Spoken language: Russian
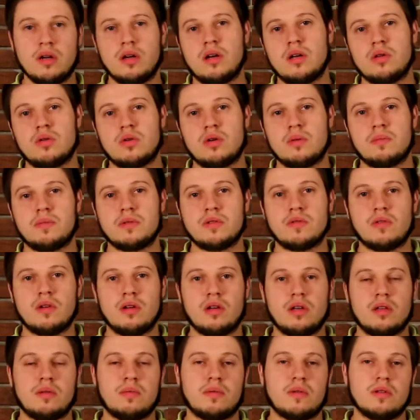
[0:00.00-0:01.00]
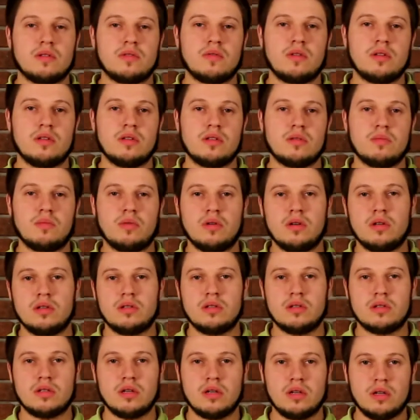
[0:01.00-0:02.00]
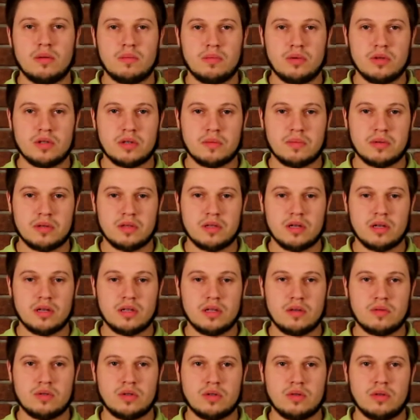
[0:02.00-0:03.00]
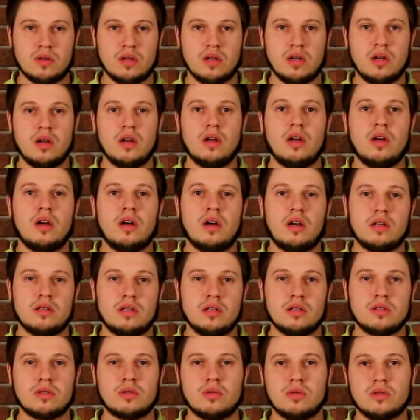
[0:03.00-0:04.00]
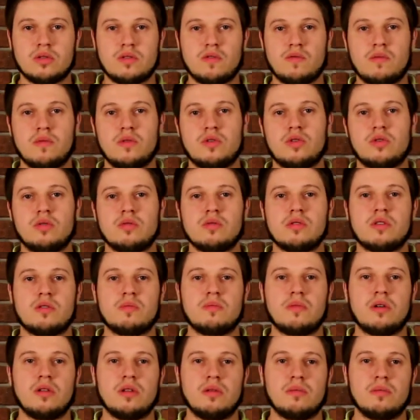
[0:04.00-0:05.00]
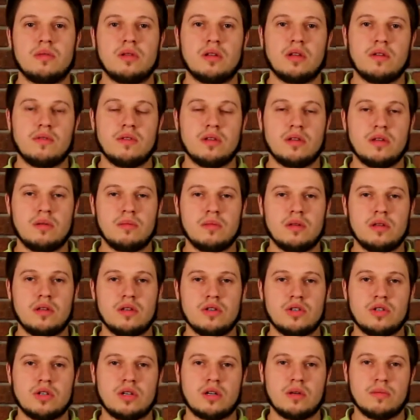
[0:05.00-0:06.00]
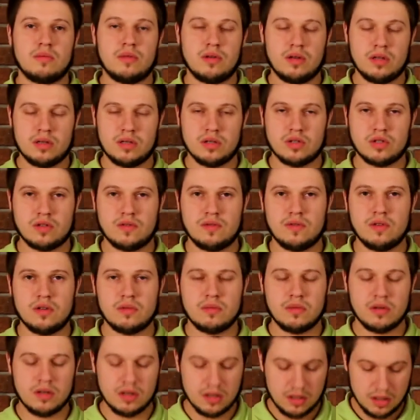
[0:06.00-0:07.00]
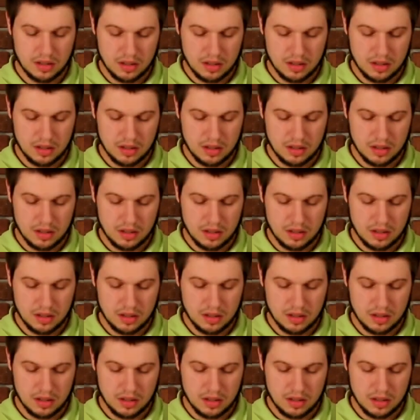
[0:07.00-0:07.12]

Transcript: который позволяет производить более детальный поиск пострадавшего. А также он совмещен с малыми лавинными датчиками этой же фирмы,